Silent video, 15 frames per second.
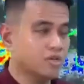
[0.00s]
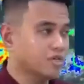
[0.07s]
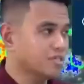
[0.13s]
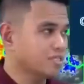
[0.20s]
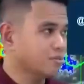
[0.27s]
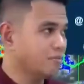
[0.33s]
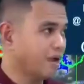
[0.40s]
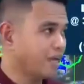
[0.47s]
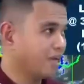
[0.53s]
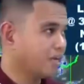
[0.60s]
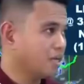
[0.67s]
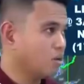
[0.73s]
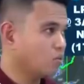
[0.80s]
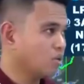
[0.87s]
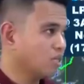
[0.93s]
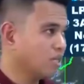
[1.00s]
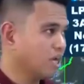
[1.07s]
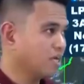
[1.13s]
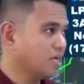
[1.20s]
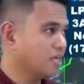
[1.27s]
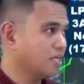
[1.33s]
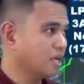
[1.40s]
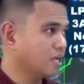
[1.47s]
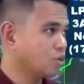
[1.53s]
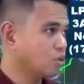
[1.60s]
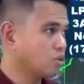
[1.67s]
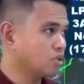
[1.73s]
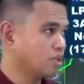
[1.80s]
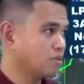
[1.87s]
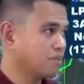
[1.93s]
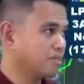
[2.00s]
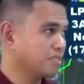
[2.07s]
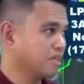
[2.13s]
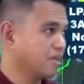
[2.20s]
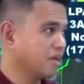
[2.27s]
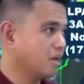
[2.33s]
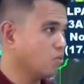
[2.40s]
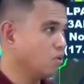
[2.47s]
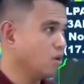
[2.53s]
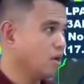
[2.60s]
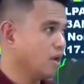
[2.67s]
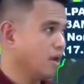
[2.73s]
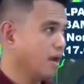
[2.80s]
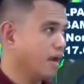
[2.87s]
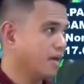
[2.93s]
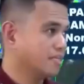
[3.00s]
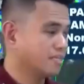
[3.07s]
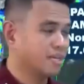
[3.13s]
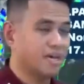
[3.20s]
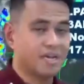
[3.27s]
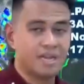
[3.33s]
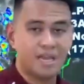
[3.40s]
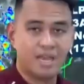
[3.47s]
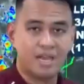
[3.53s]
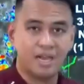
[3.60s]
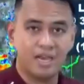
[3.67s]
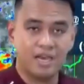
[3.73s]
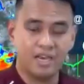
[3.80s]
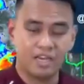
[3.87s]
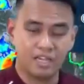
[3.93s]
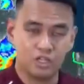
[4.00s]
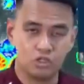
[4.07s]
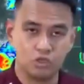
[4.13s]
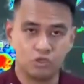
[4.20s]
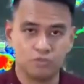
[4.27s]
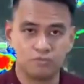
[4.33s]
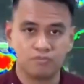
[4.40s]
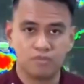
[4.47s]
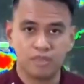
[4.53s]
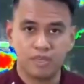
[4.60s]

sa mga ilang lalawigan ng Northern Mindanao at Caraga region.